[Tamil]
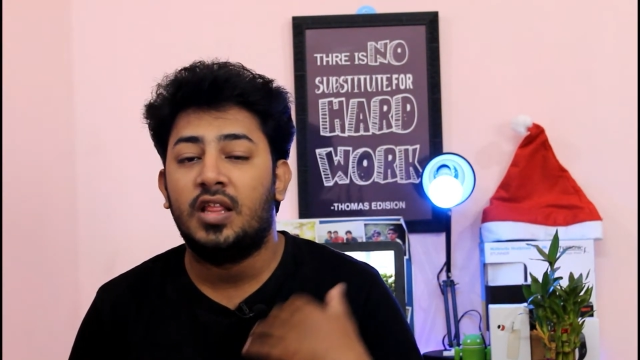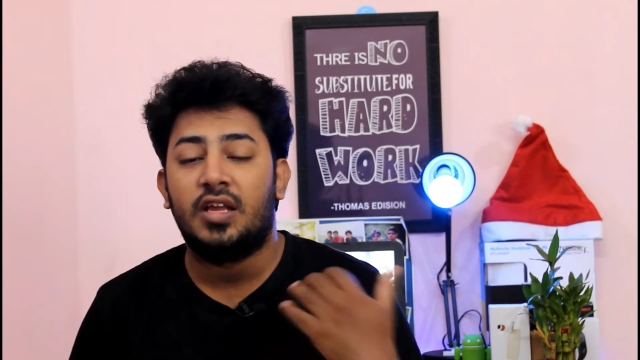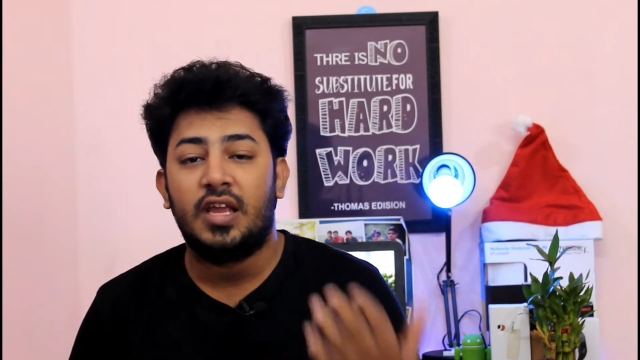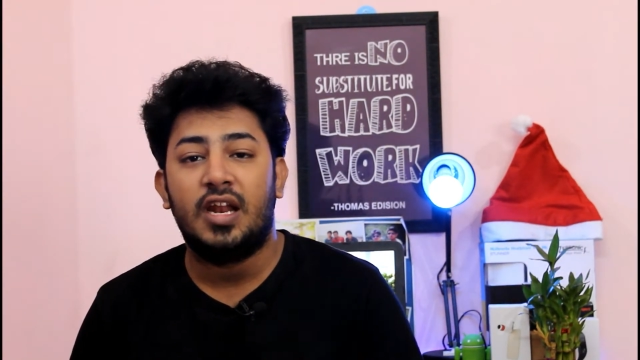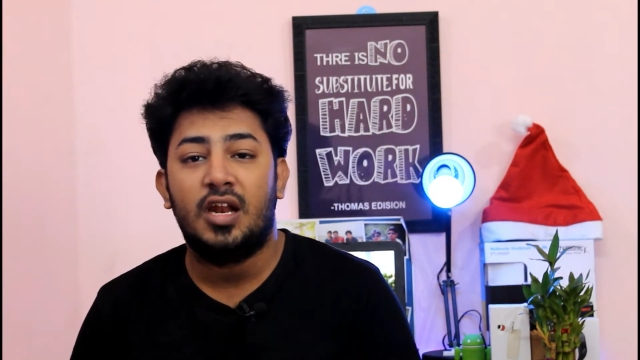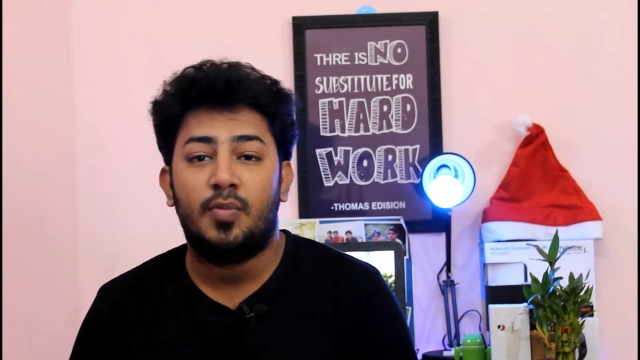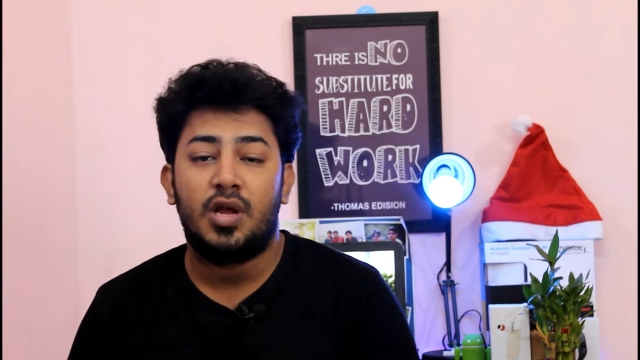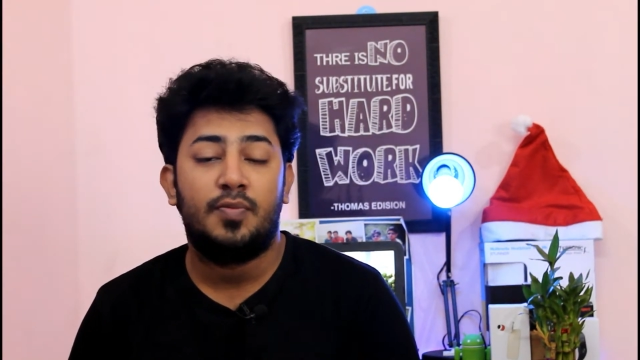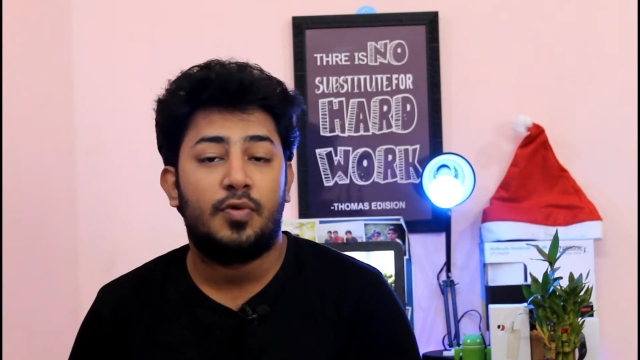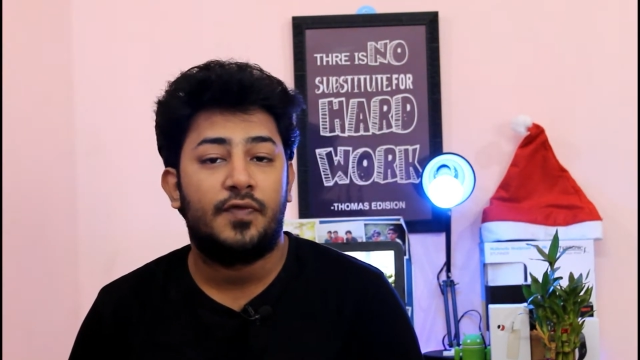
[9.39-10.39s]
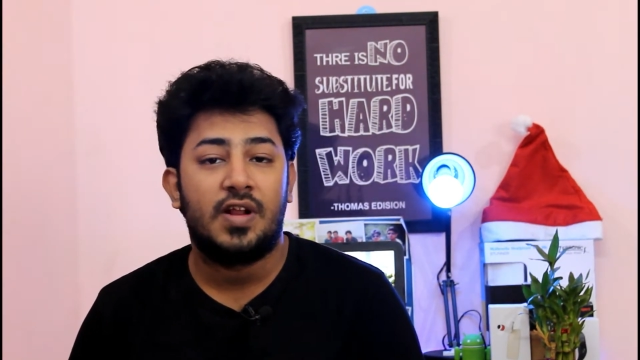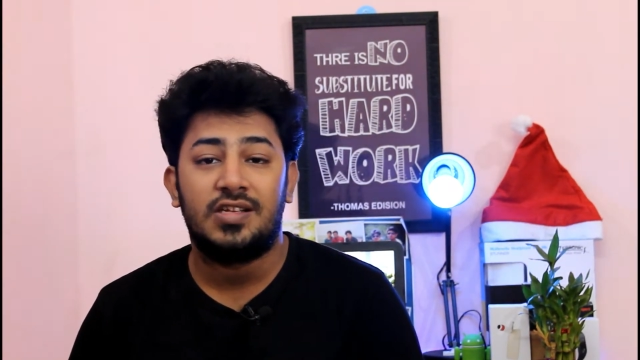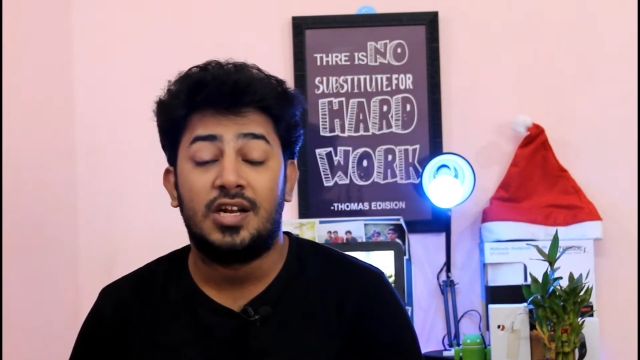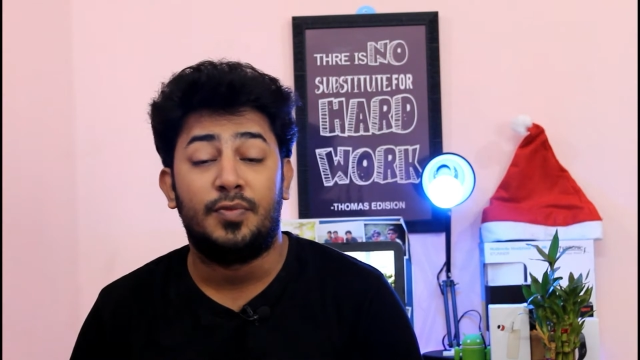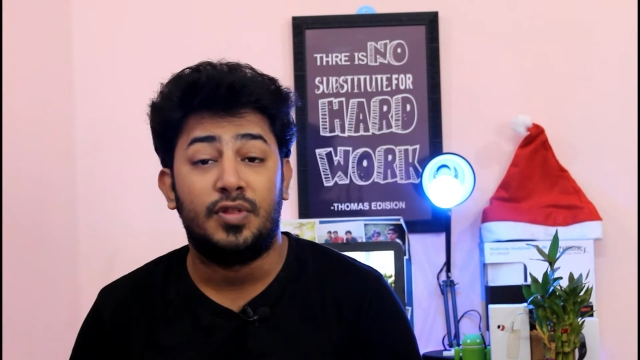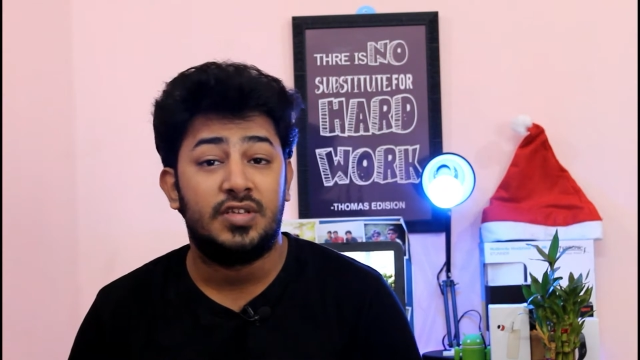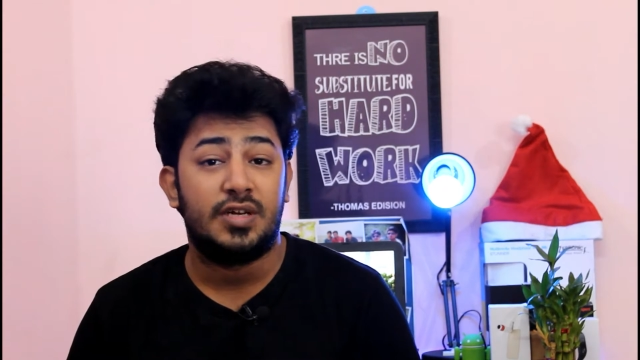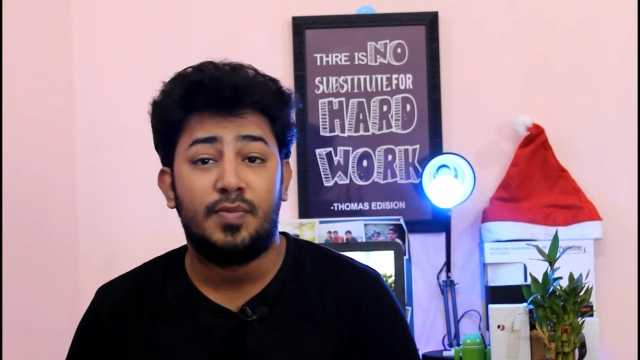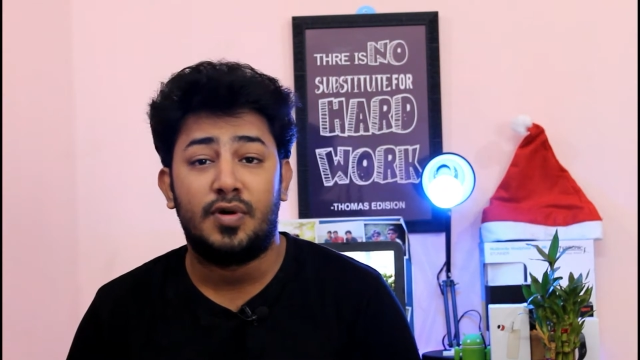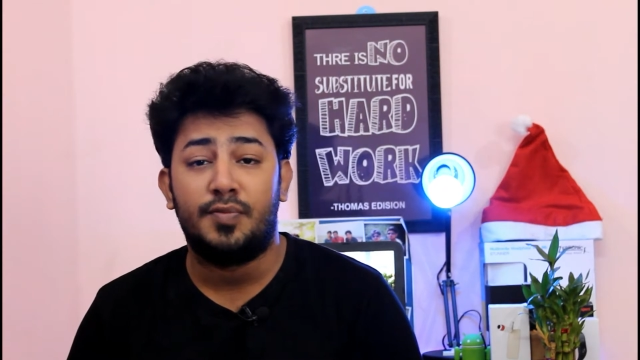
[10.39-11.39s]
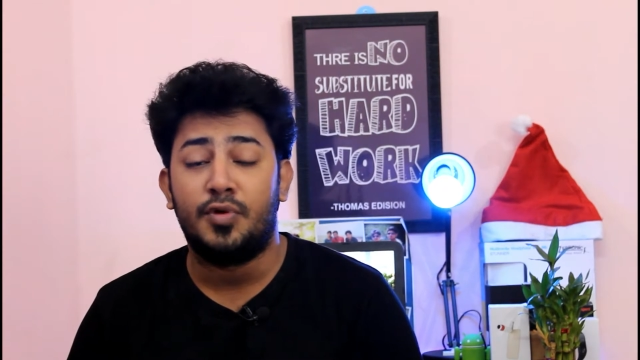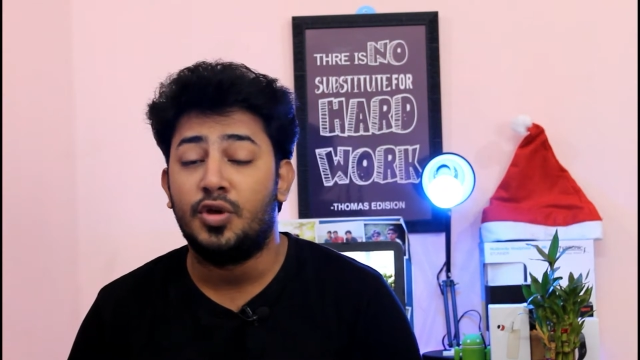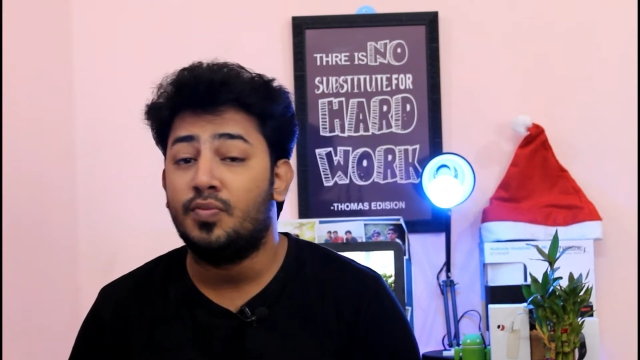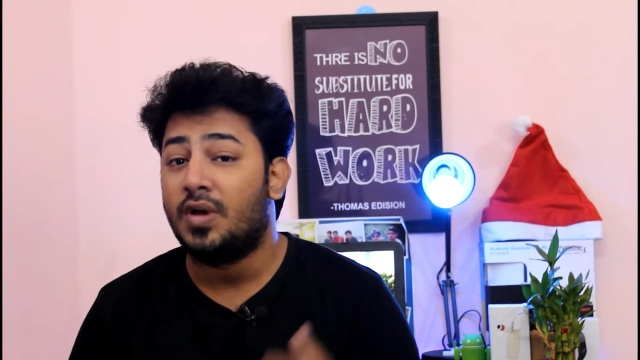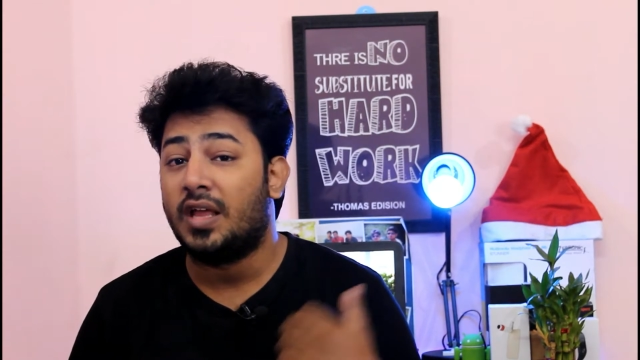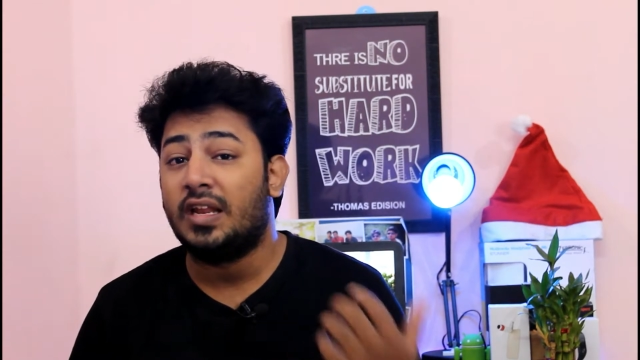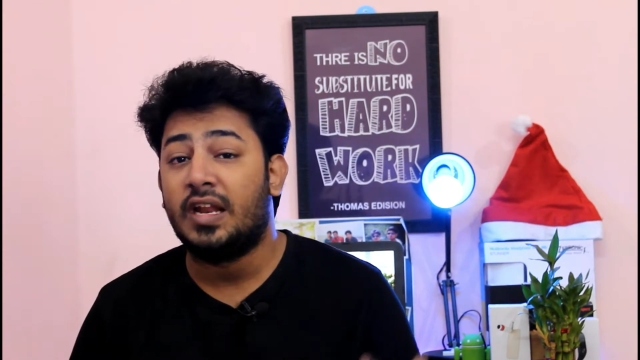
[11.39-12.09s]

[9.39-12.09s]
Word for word: அதுக்கு என்னென்ன மாதிரி ப்ரொஃபைல்ஸ் நம்ம வந்து செட் பண்ண முடியும்